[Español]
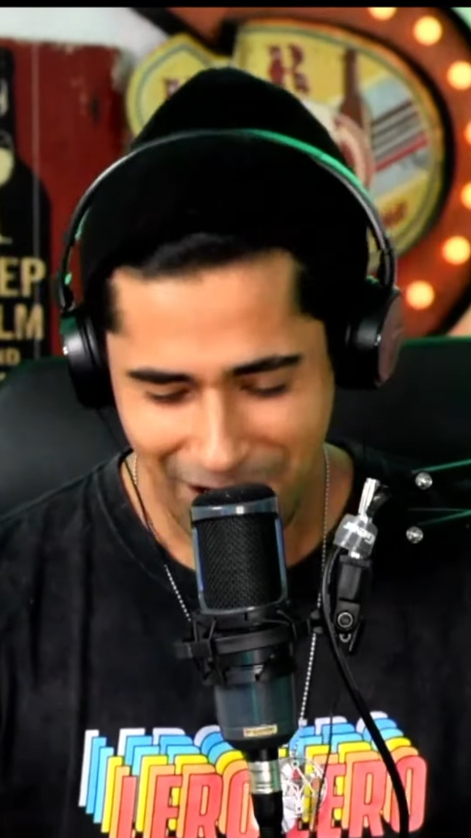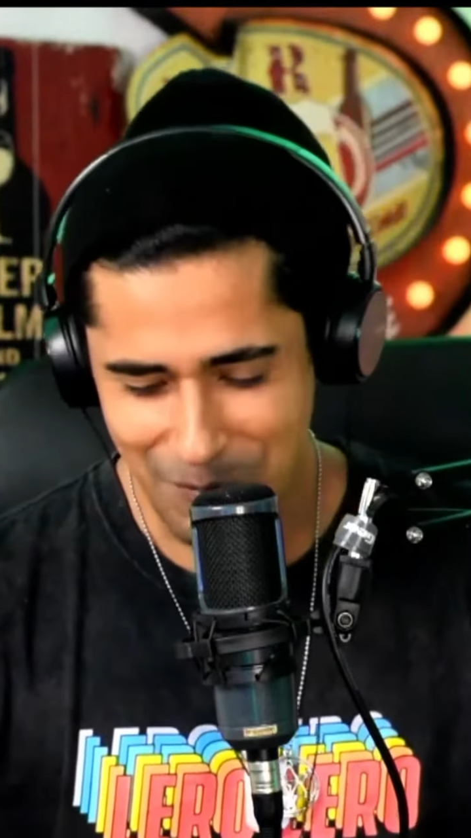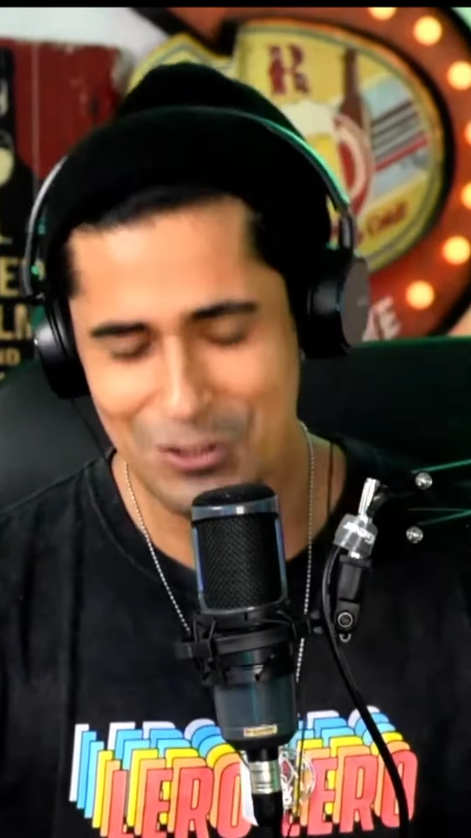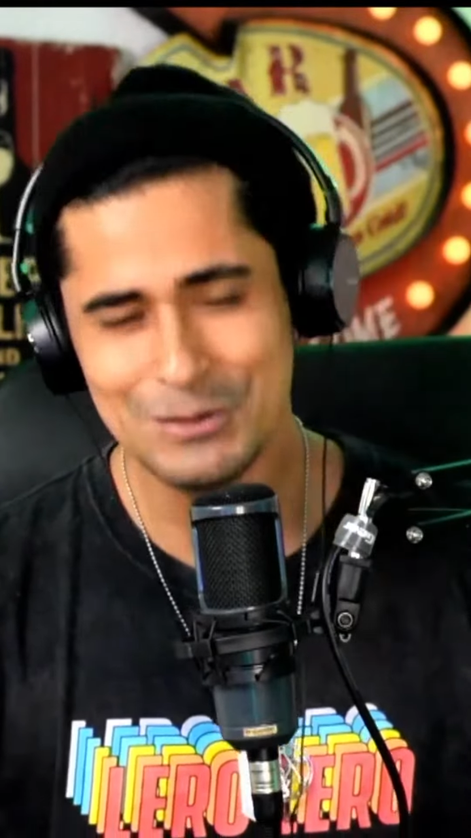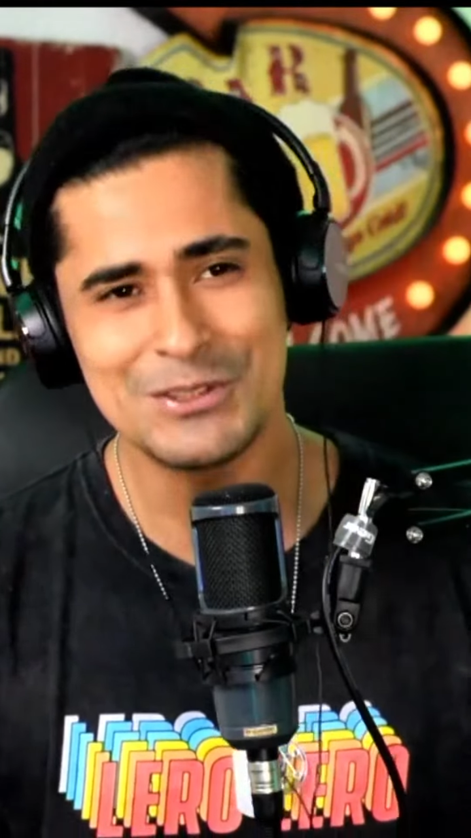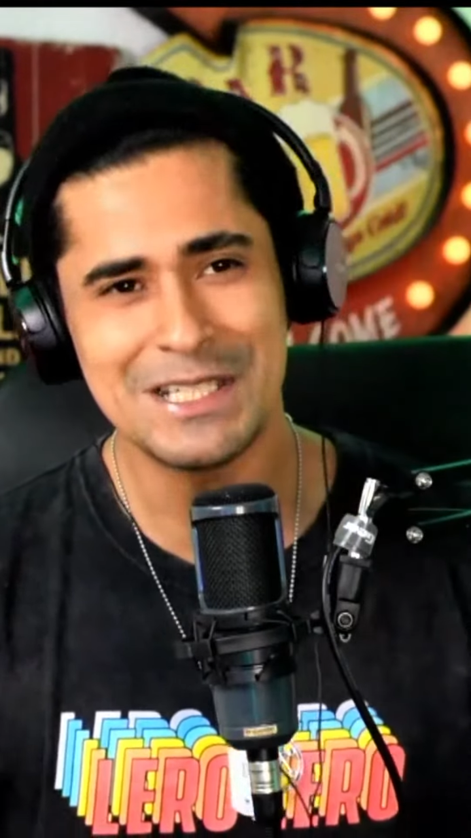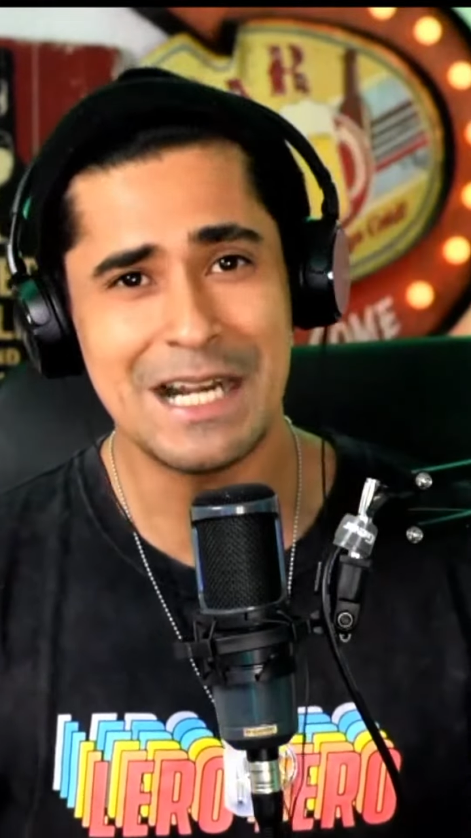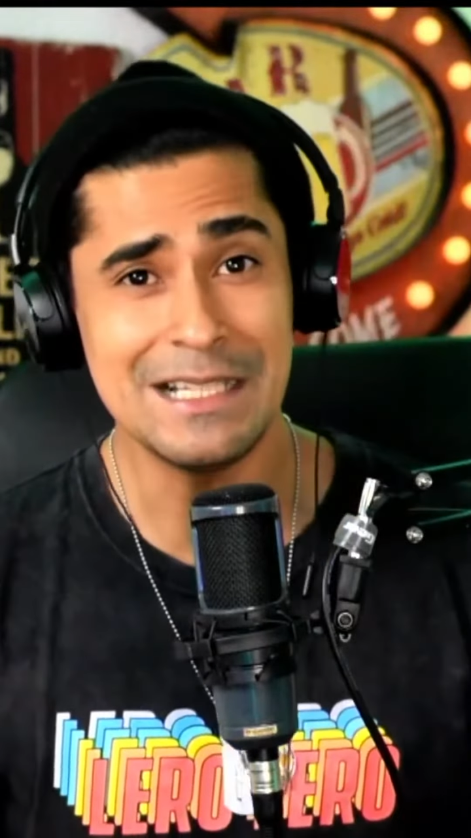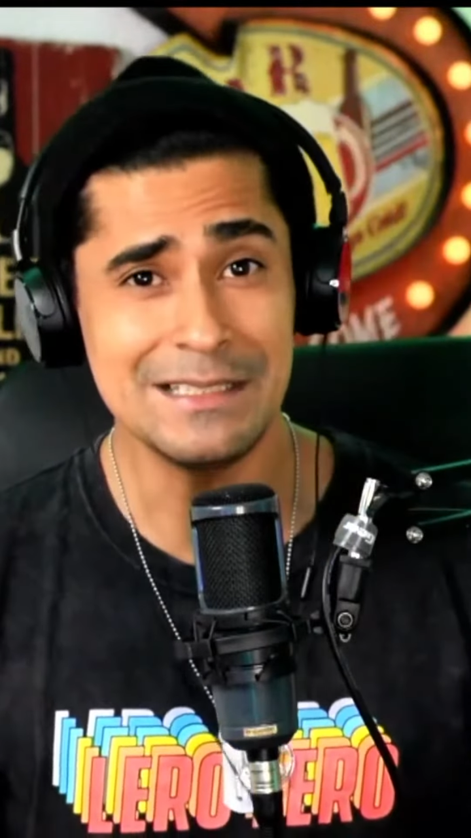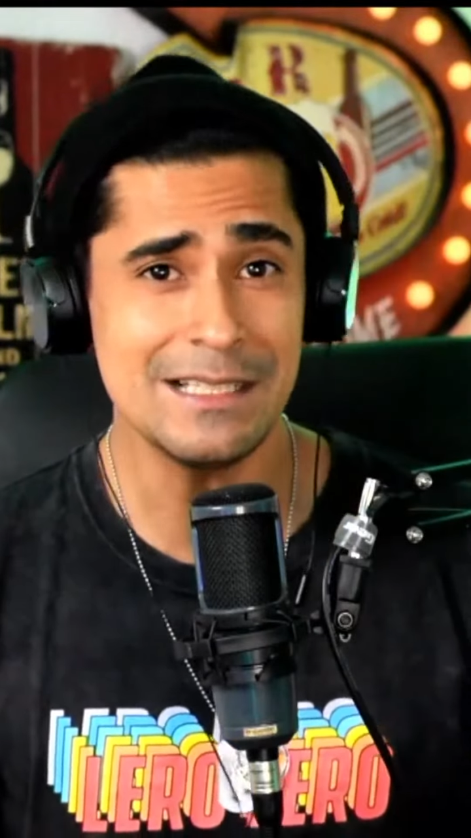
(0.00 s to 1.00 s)
Amigos, muchas
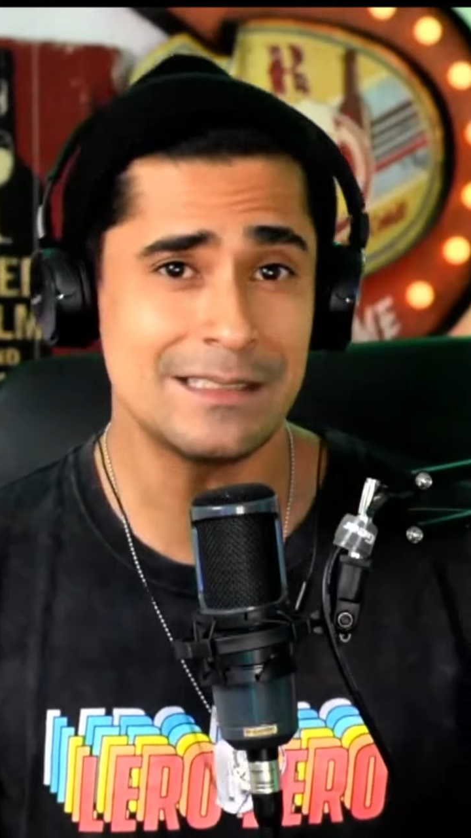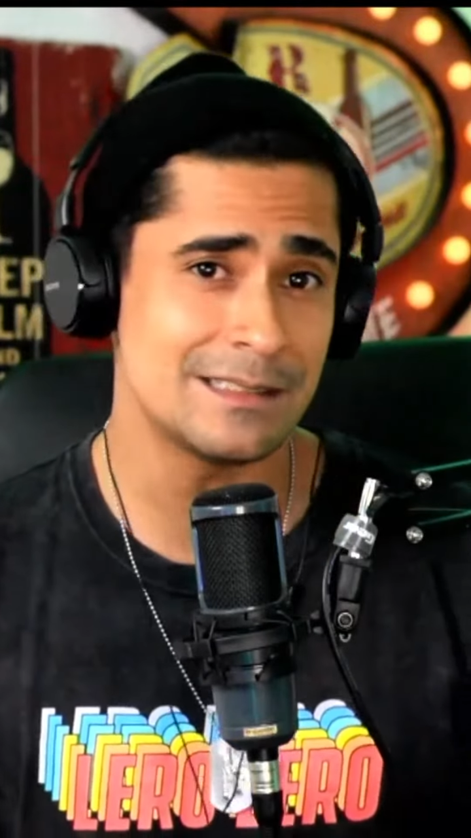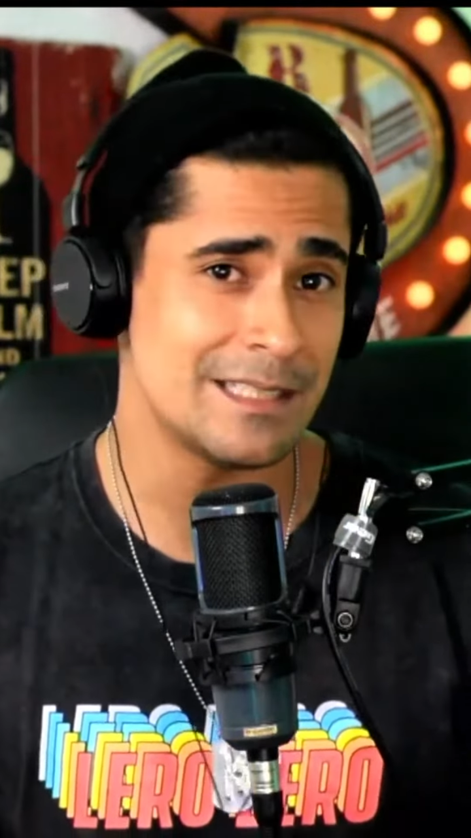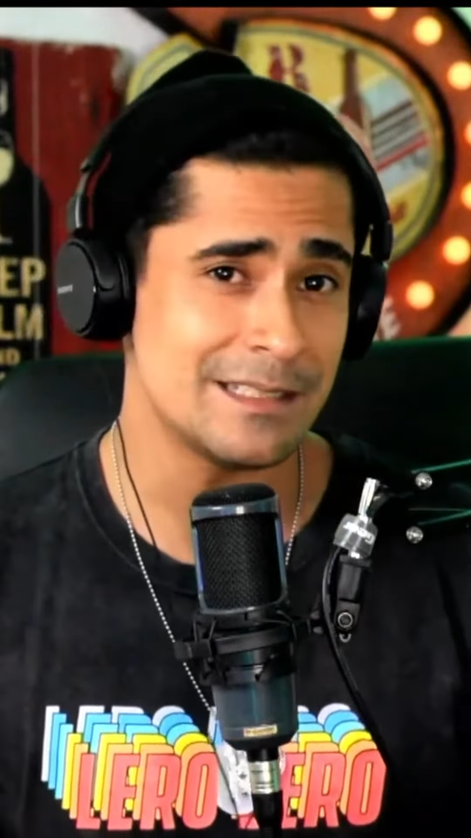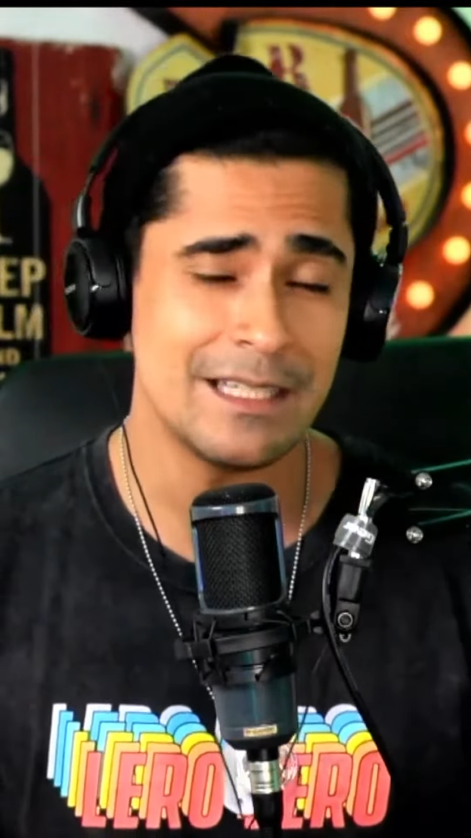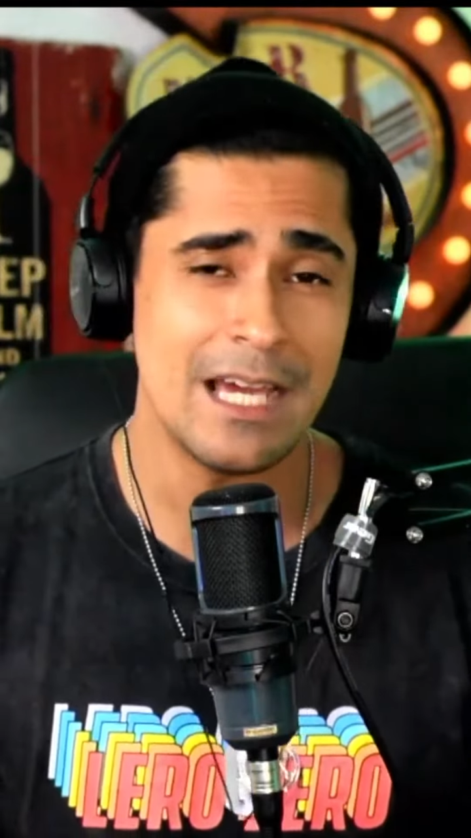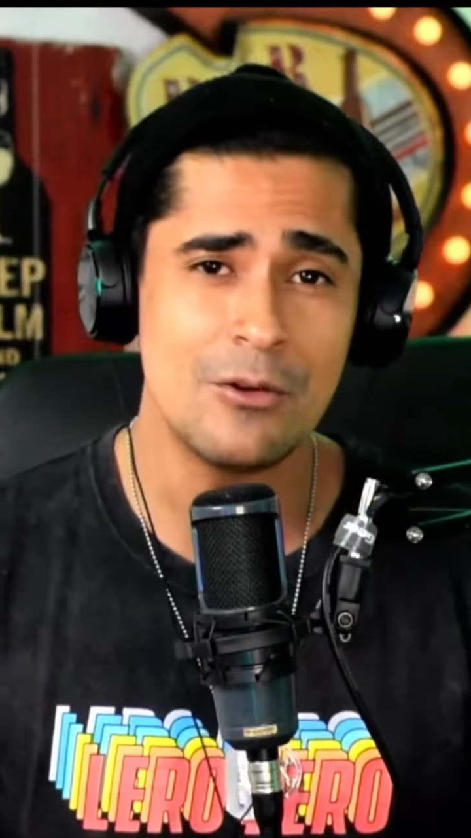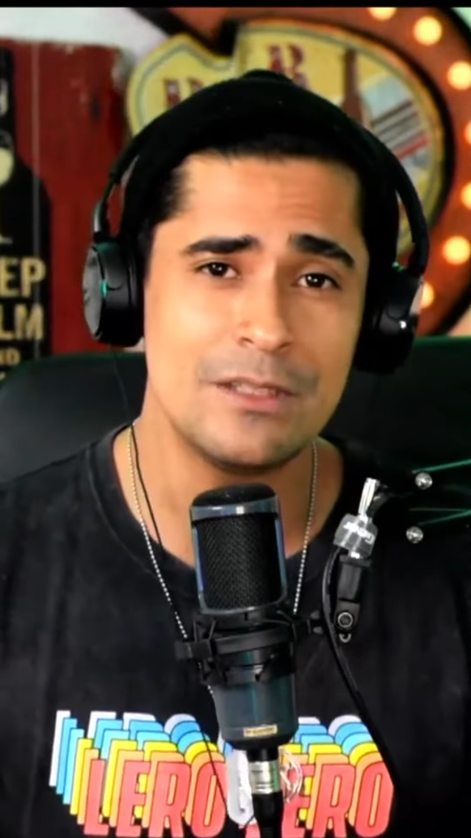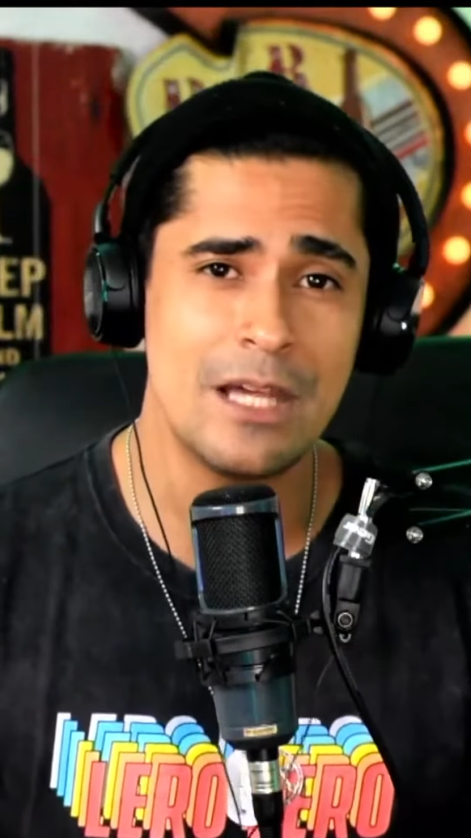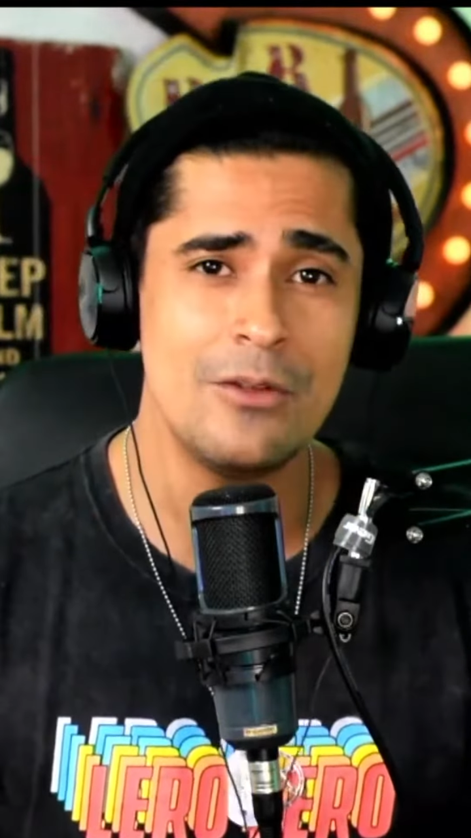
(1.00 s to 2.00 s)
gracias. Si tienen
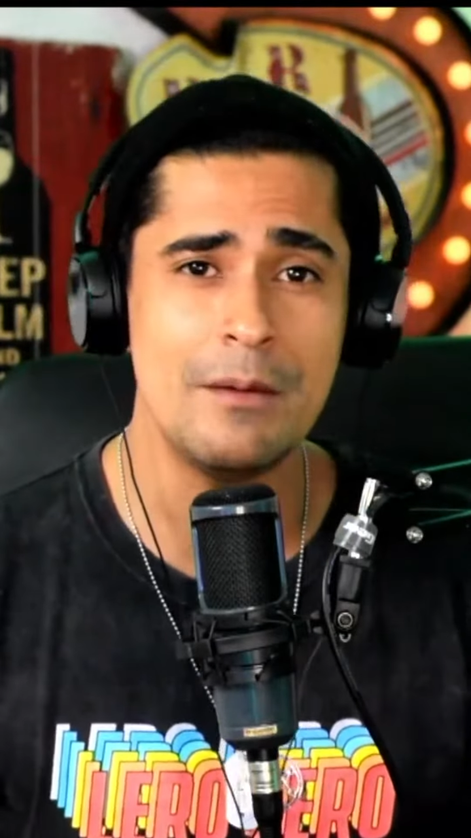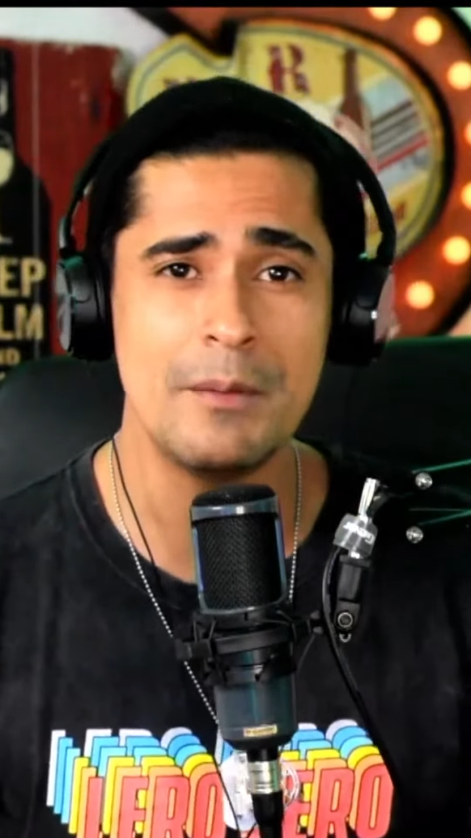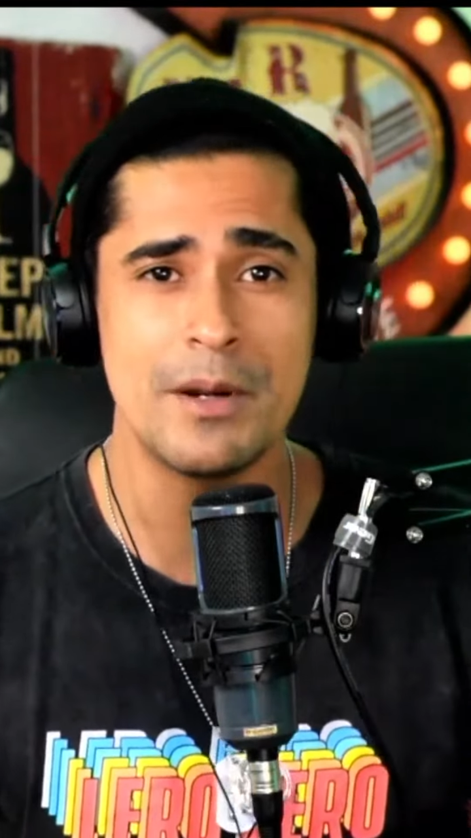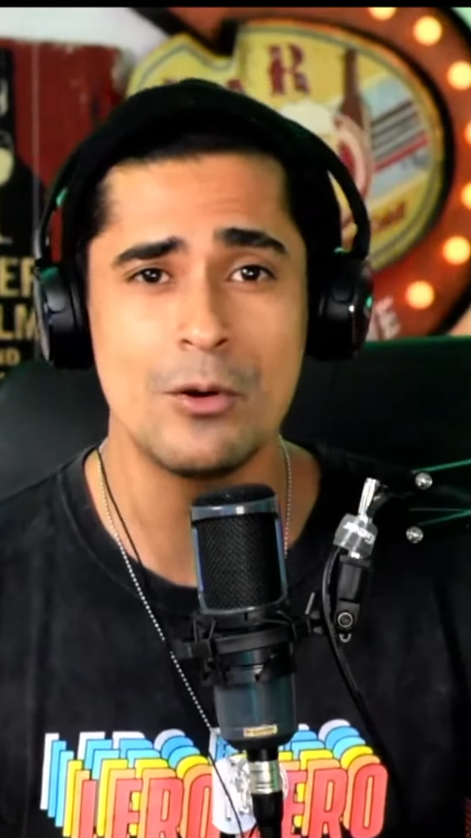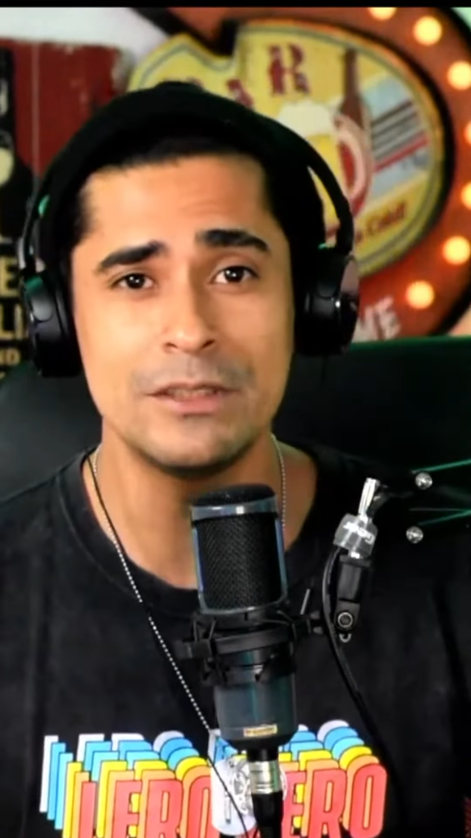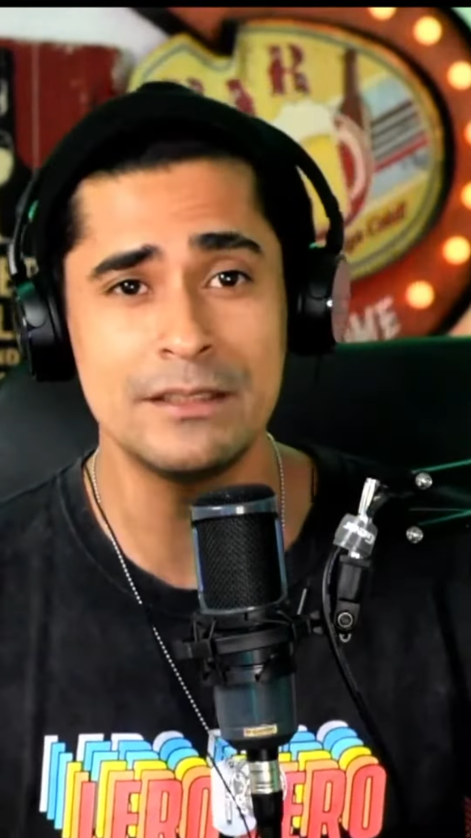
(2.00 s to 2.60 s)
alguna duda, me preguntan